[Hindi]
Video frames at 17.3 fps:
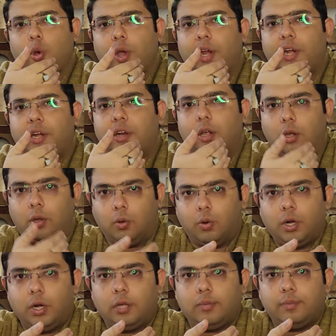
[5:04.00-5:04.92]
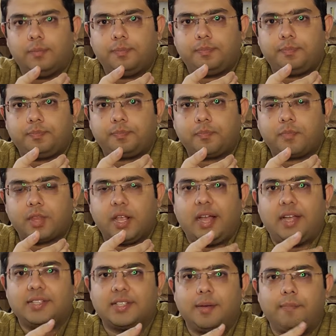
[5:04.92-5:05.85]
क्वाइट गुड
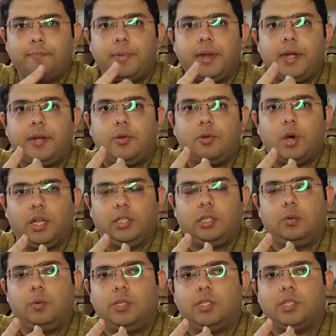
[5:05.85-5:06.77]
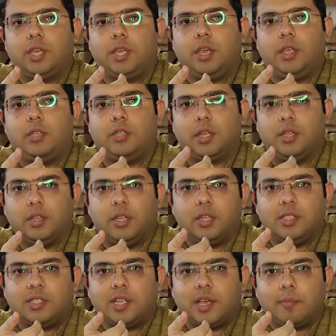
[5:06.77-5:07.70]
एज कम्पेयर टू अदर विस्कीज इन
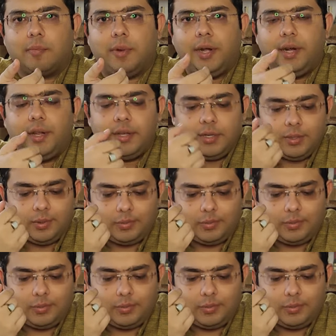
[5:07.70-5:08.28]
दिस सेगमेंट